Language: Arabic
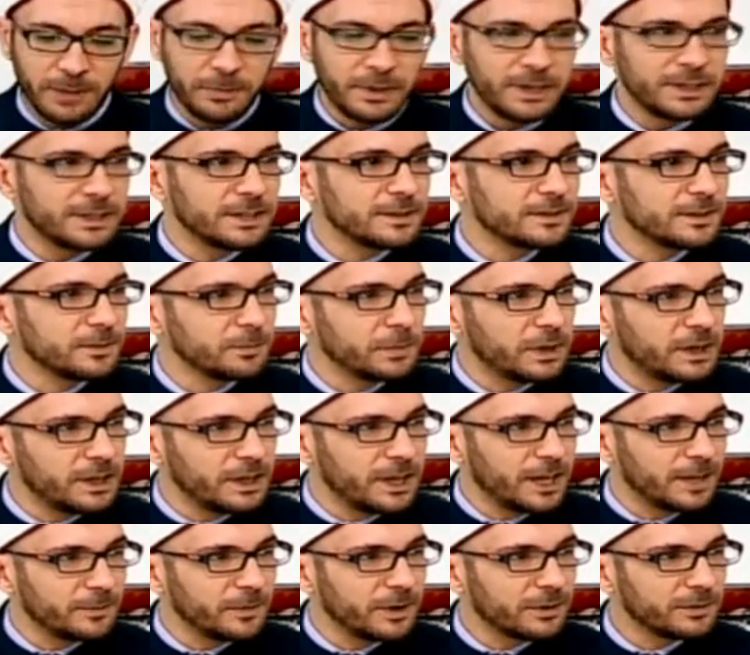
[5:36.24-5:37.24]
بلتزم
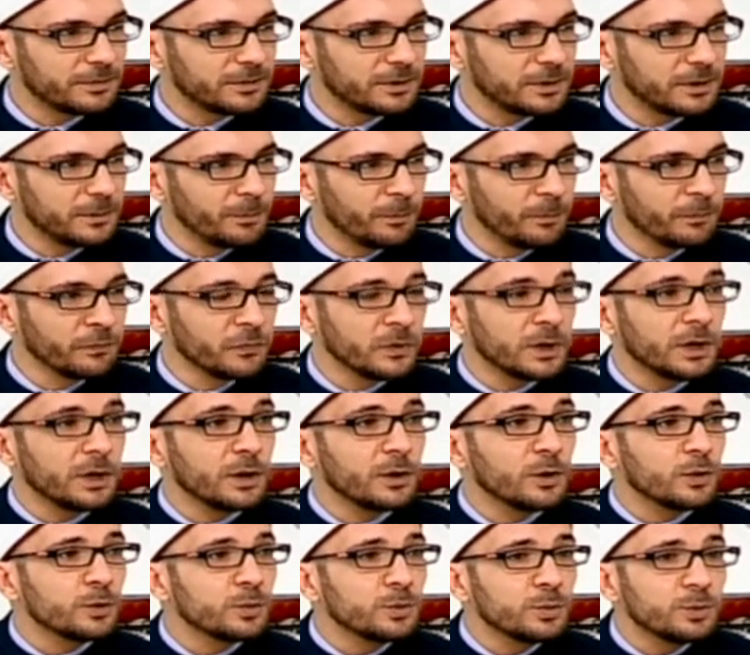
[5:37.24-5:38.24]
باللي أمر فيه
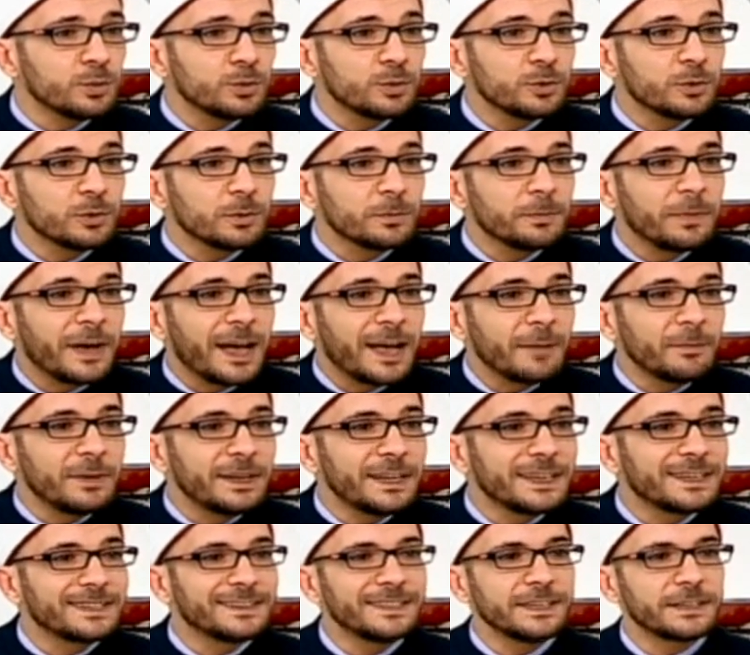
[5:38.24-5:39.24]

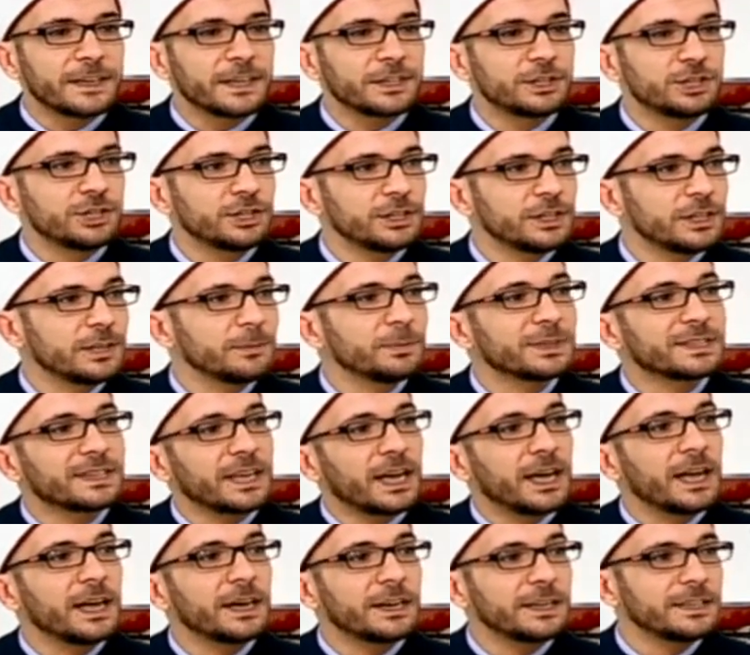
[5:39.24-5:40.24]
وبعمل كتير اشياء
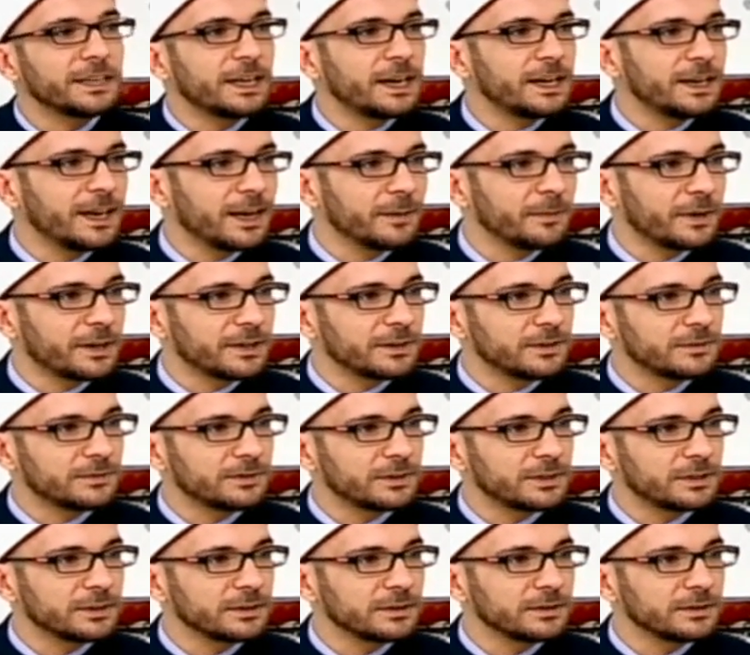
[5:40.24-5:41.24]
بتعارض يلي امرني
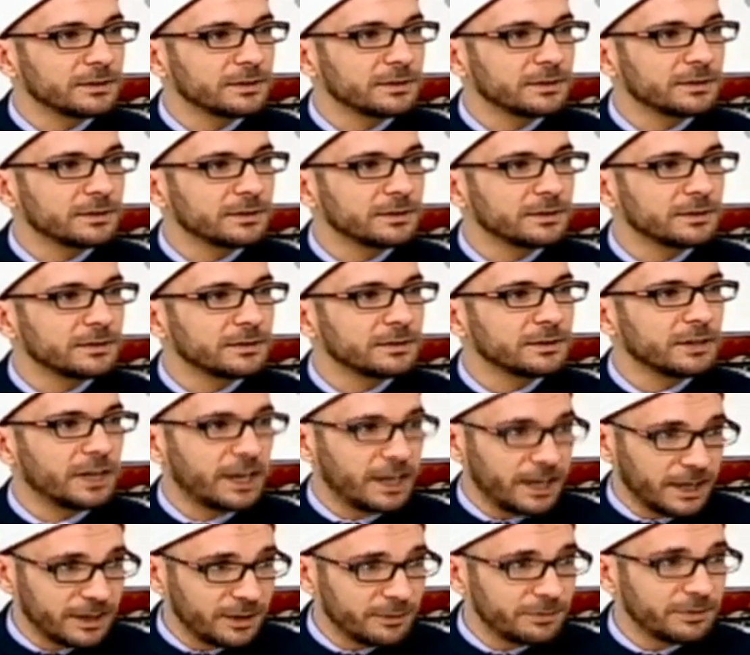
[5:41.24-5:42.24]
فيه
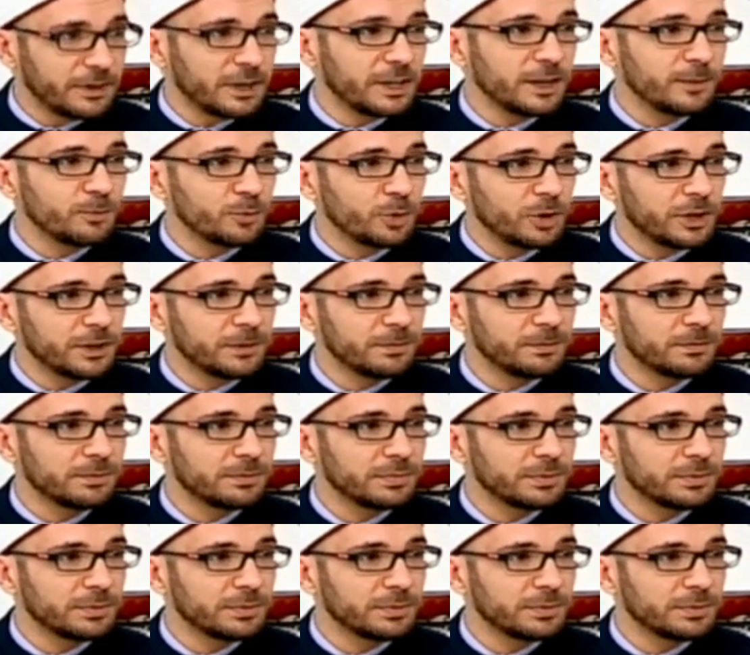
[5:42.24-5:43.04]
هل انا فعلا محب